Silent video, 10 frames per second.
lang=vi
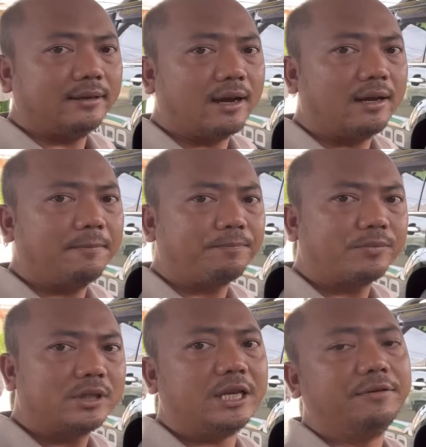đó
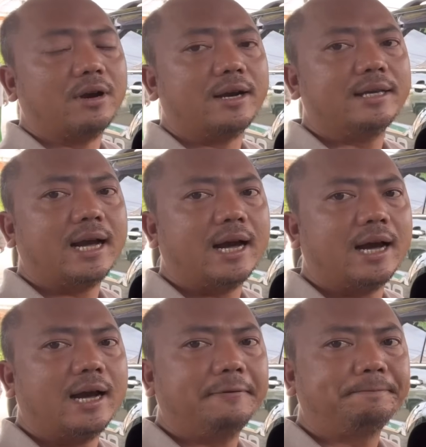chỉ với
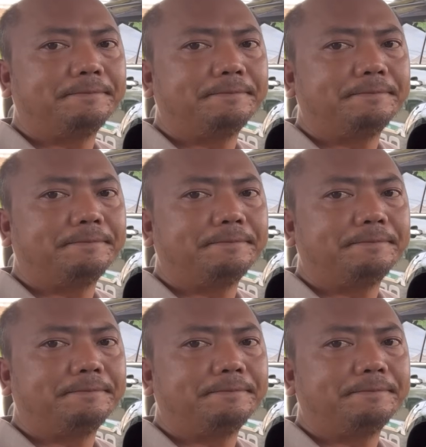uh,